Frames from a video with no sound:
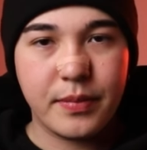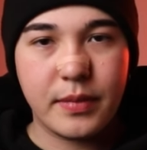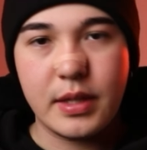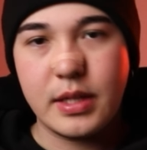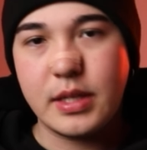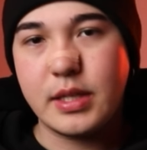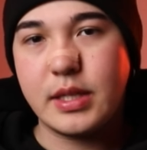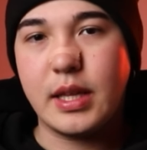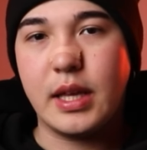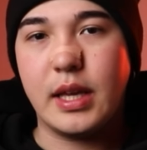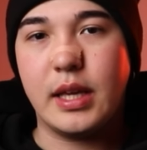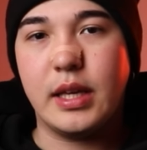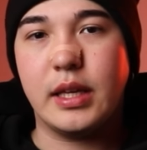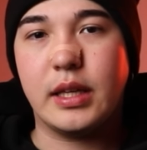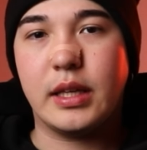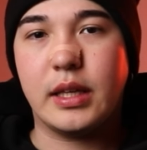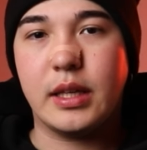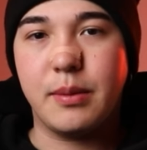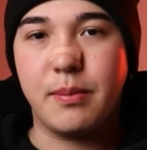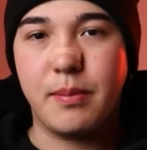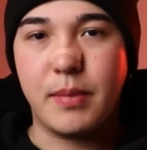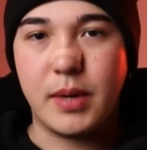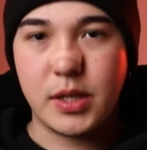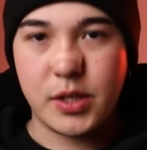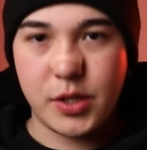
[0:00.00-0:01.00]
してい
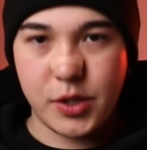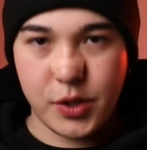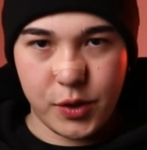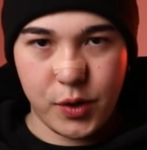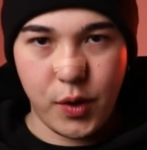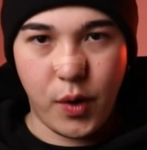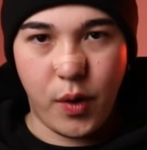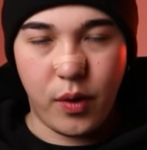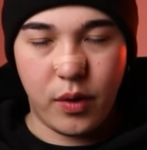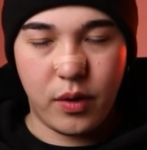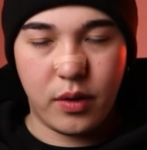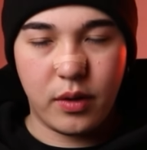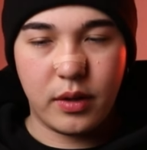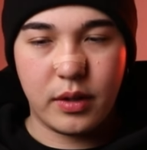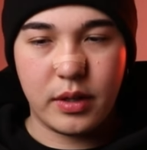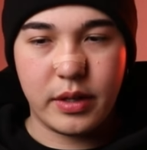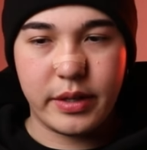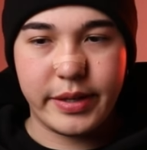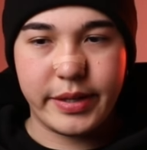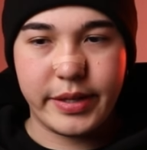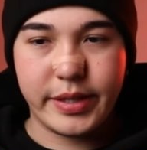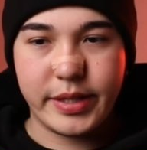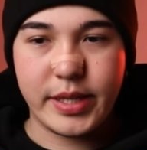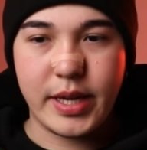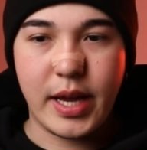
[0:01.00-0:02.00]
きましょ
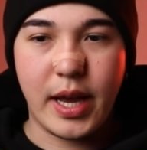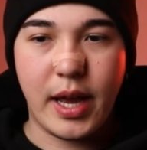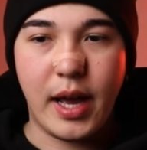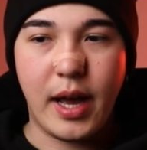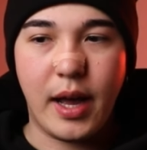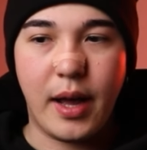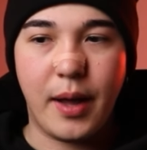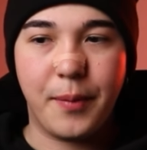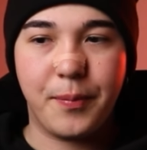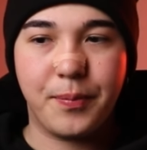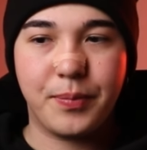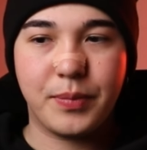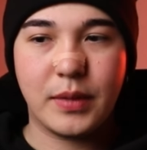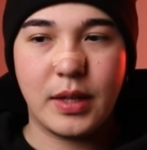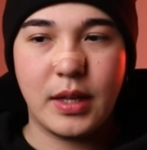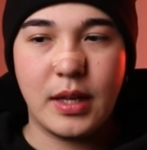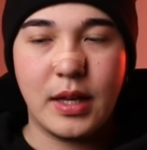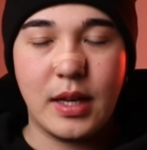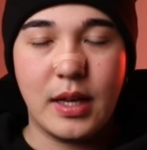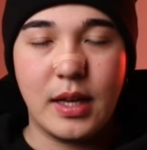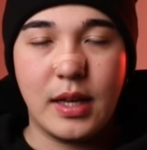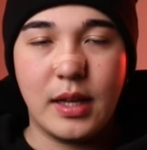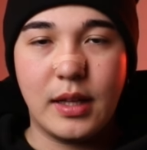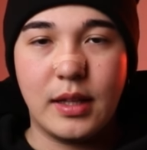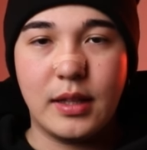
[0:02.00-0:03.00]
うじゃあ
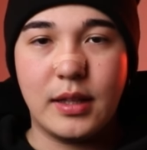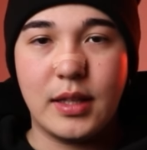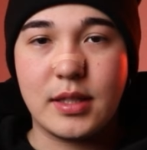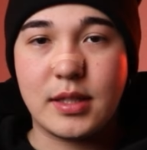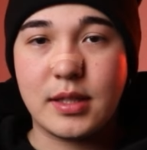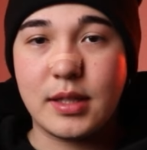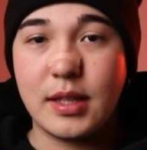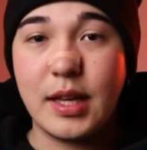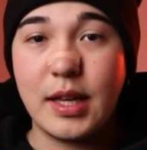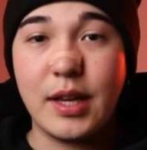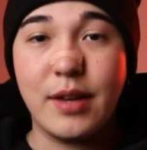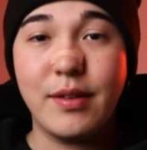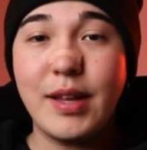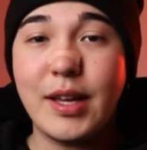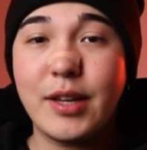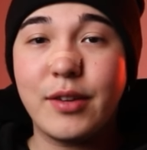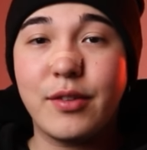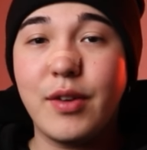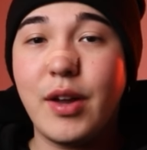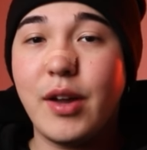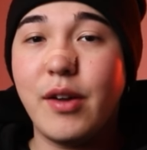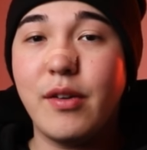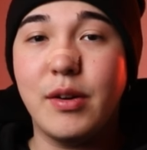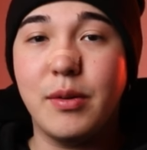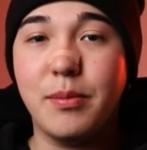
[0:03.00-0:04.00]
Let's l like
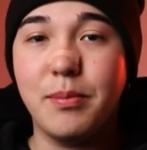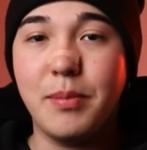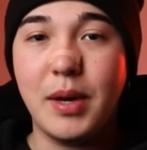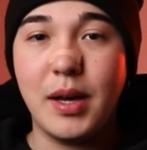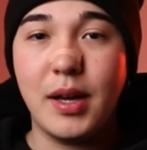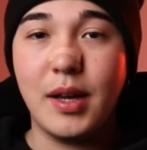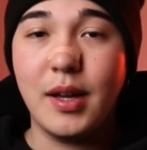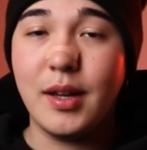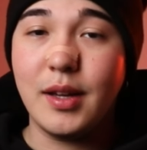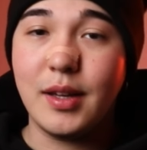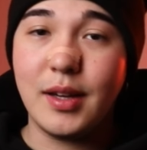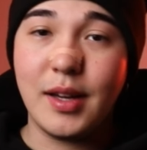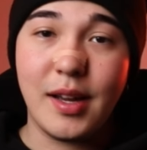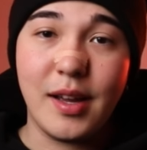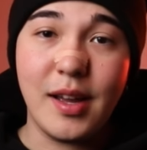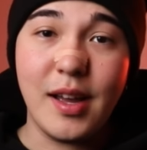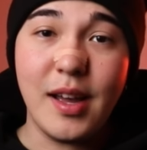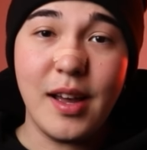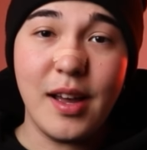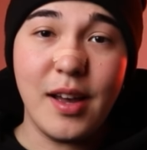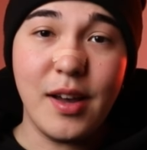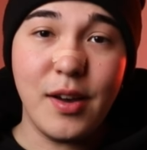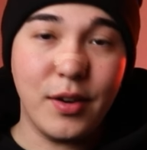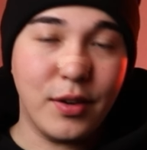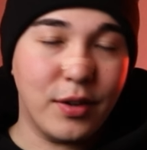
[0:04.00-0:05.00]
Mary
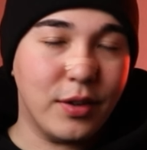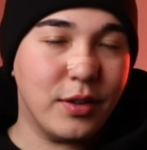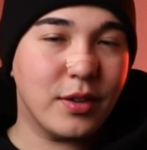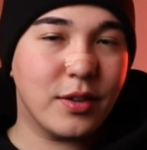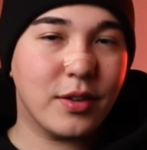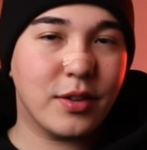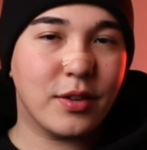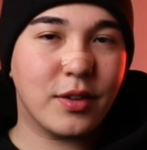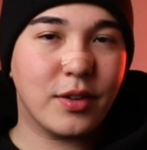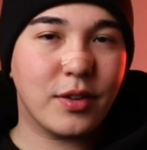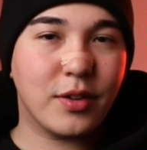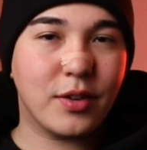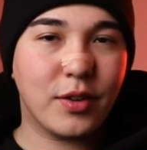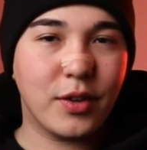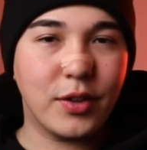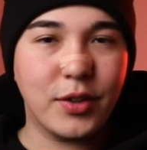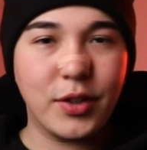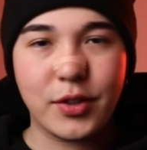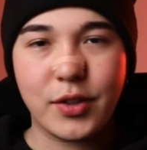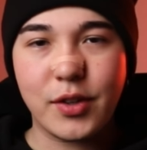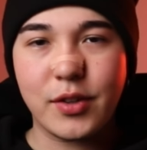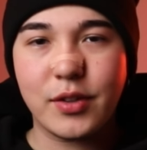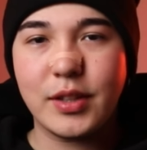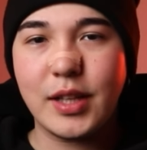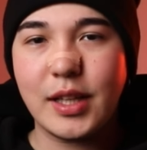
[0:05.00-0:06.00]
m o こ
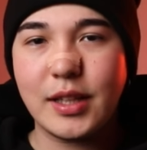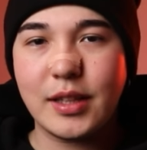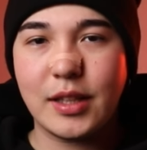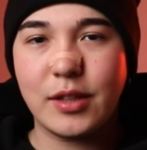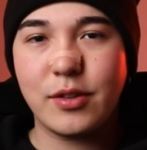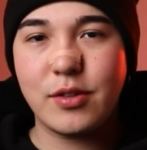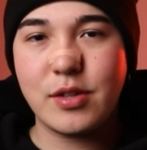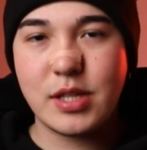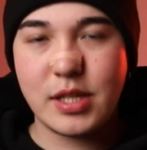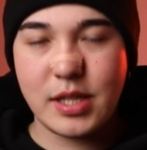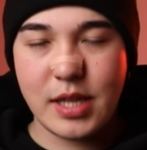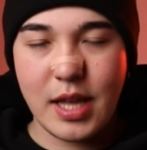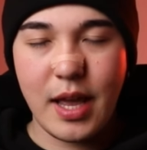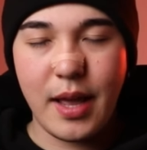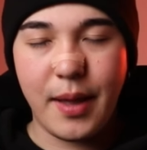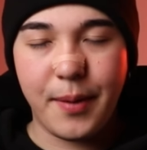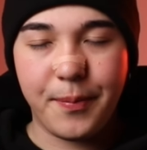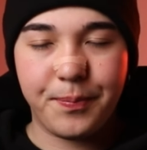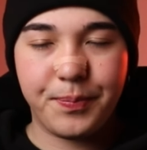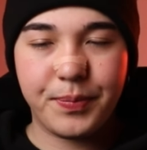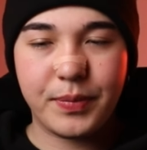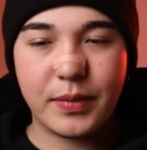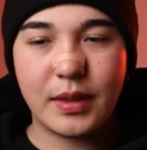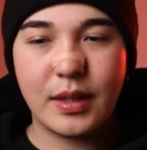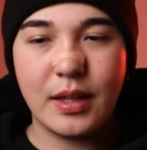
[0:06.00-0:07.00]
の曲だったとして
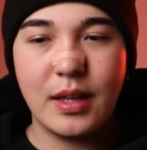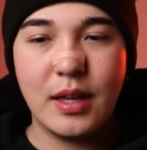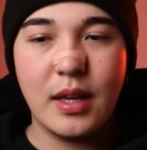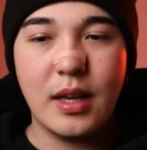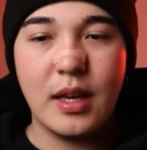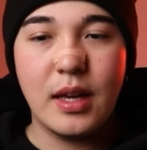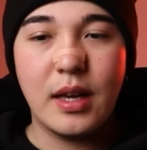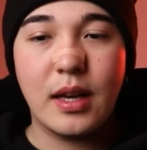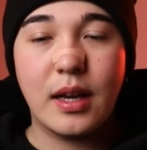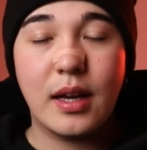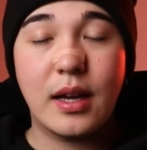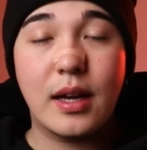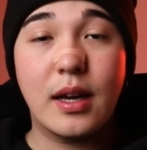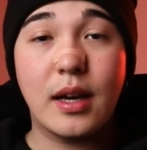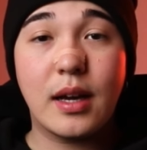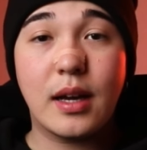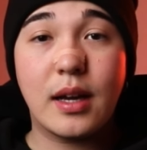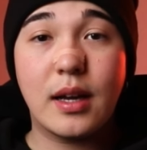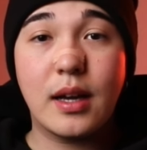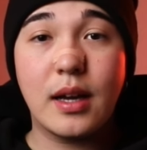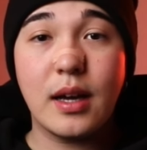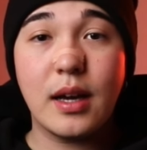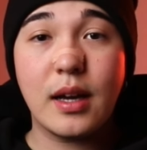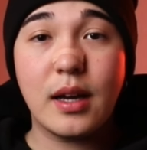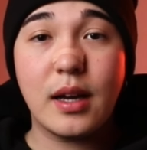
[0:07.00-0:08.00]

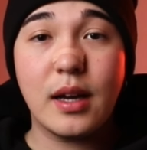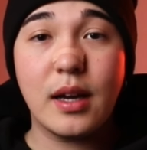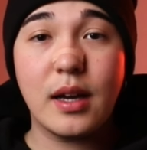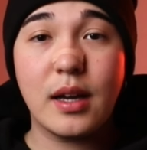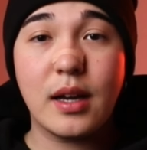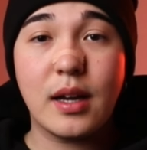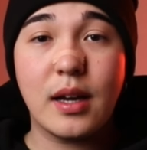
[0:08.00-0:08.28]
グググ